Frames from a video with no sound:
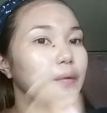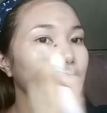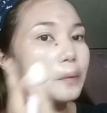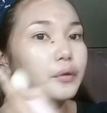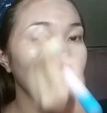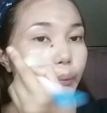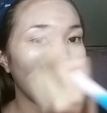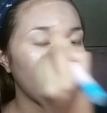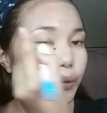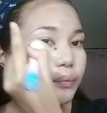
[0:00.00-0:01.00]
Kung yung mga
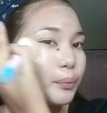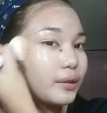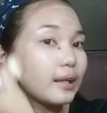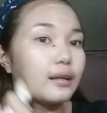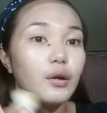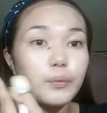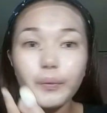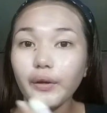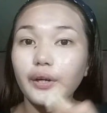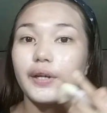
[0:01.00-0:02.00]
wearable papuntang
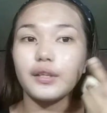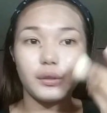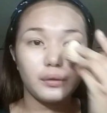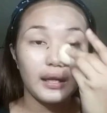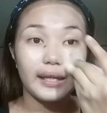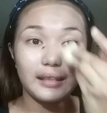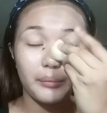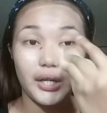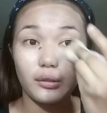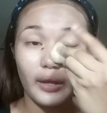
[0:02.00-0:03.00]
work, yung hindi
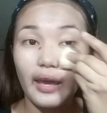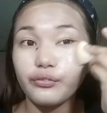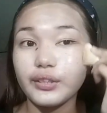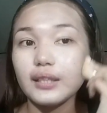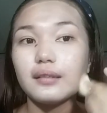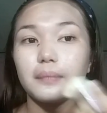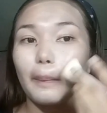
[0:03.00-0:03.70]
masyadong heavy.